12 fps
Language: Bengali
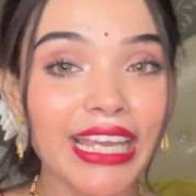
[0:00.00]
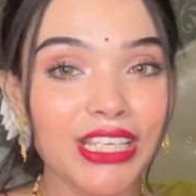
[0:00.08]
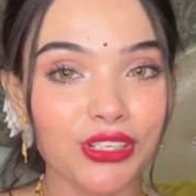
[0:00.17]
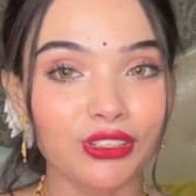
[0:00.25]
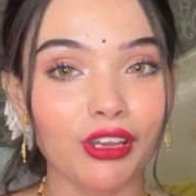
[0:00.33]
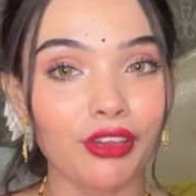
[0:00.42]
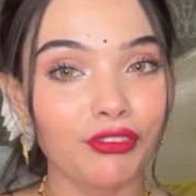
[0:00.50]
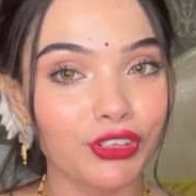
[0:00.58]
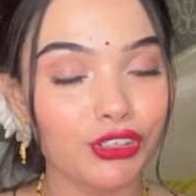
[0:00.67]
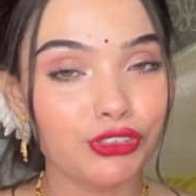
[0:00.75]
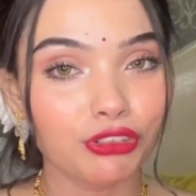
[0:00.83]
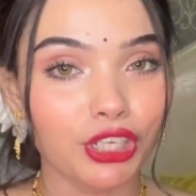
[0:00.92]
যেহেতু আমি
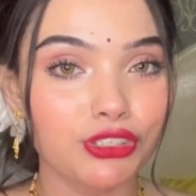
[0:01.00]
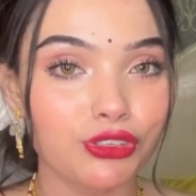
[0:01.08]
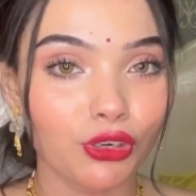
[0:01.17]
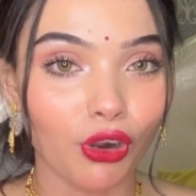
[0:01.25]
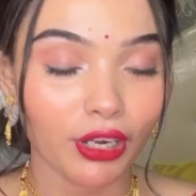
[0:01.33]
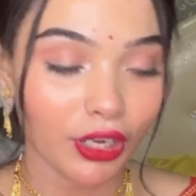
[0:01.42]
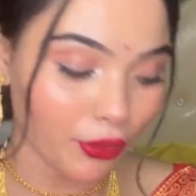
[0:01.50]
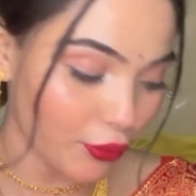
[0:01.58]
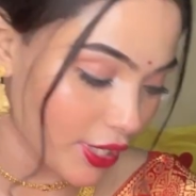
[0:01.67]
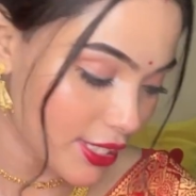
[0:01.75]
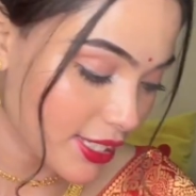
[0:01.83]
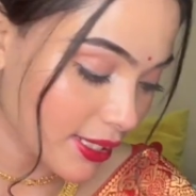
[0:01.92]
ভিডিও শ্যুটের জন্য অর্ডার
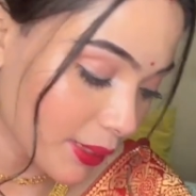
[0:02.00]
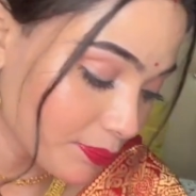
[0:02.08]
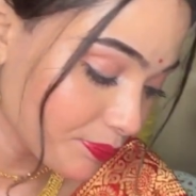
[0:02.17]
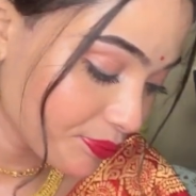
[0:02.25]
করেছিলাম